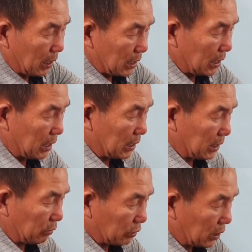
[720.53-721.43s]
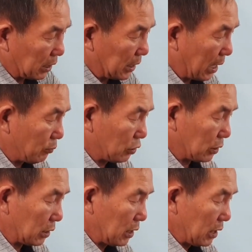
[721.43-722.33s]
이 저희
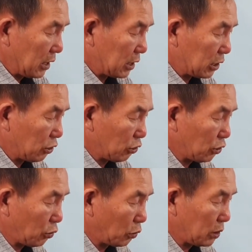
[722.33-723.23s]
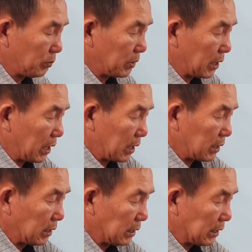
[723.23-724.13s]
나무는 이 그루 소슴새
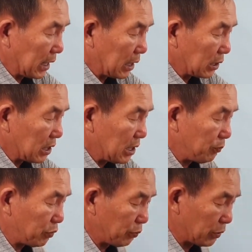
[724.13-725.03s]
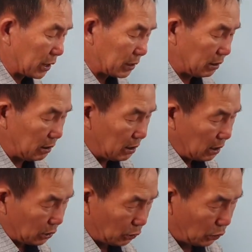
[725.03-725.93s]
근장 이 부분에서
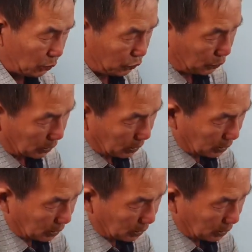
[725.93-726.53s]
요 부분